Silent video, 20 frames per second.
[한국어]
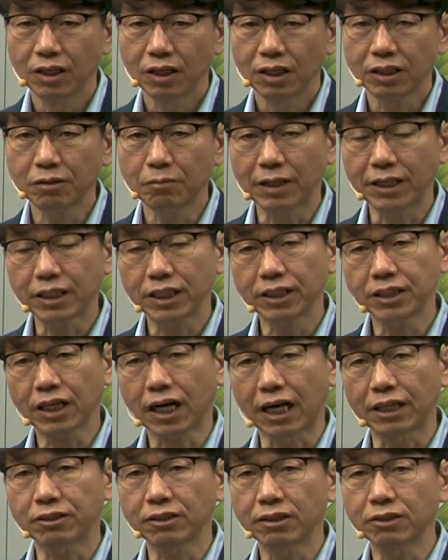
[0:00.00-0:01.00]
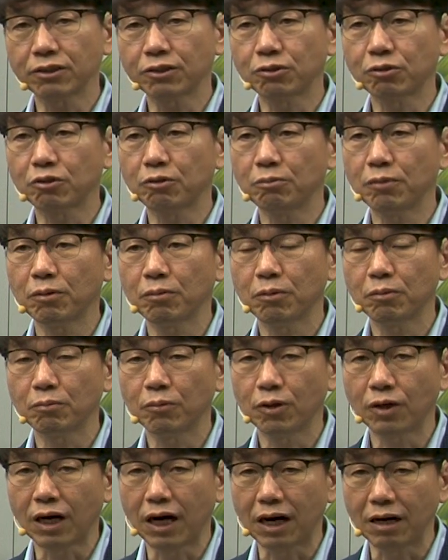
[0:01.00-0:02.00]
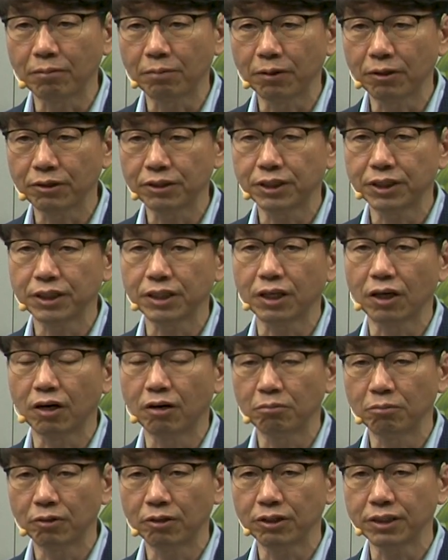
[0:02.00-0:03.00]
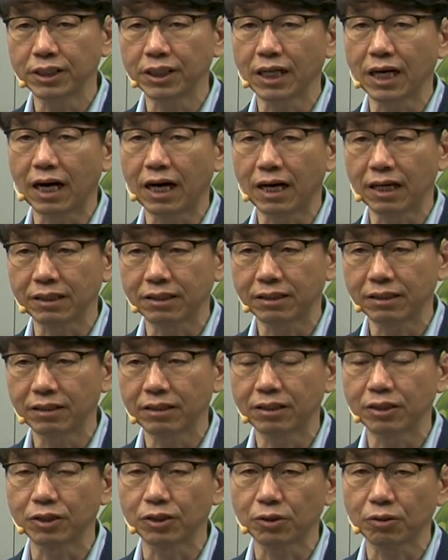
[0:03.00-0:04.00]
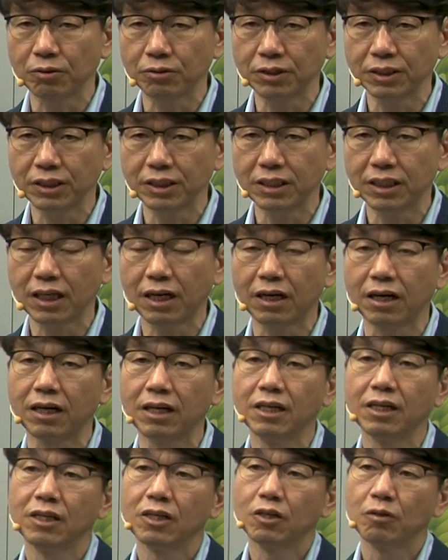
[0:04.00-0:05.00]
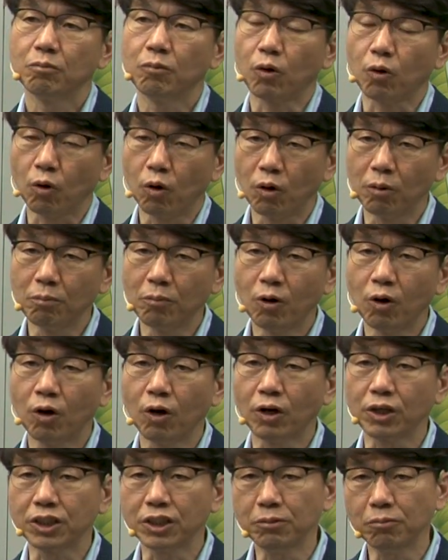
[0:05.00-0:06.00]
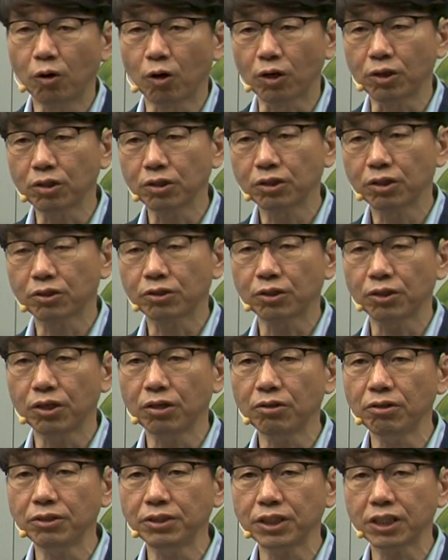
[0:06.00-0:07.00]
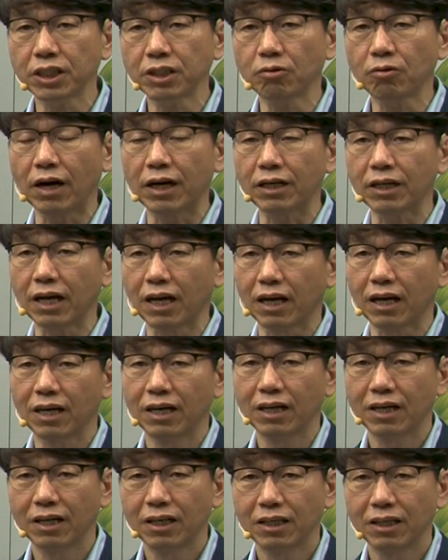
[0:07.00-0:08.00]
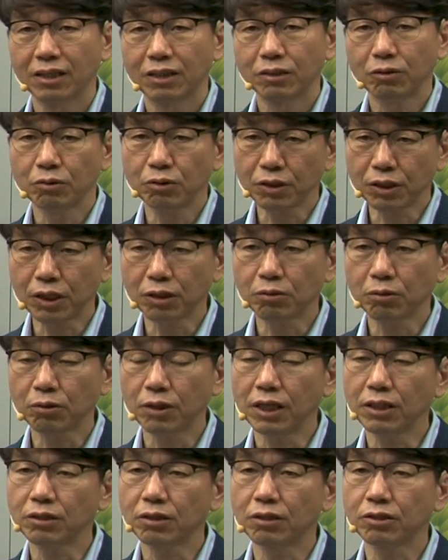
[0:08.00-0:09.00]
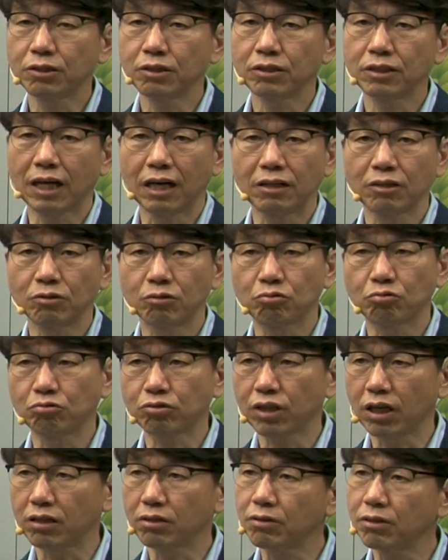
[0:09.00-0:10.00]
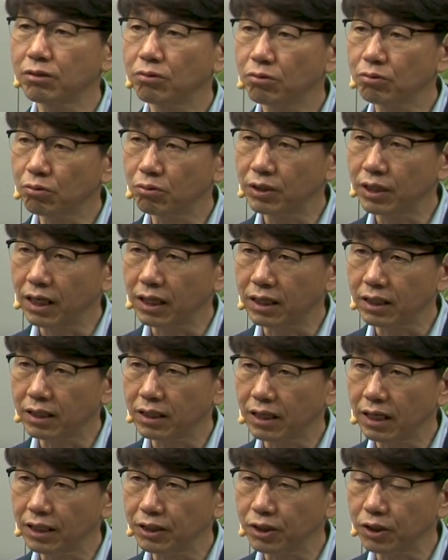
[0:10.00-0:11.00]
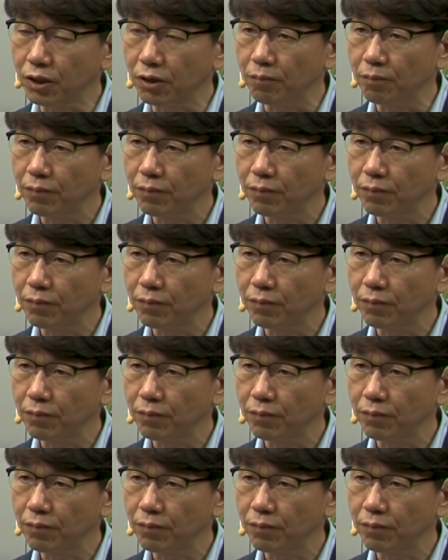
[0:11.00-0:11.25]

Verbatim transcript: 근데 만약에 이제 가정 안으로 들어오면 뭐 아버지, 어머니, 아들, 손자, 뭐 고모, 이모 이런 어떤 혈연적인 관계, 또 이렇게도 해서 어떤 나는 누구다 이렇게도 또 이야기를 하죠.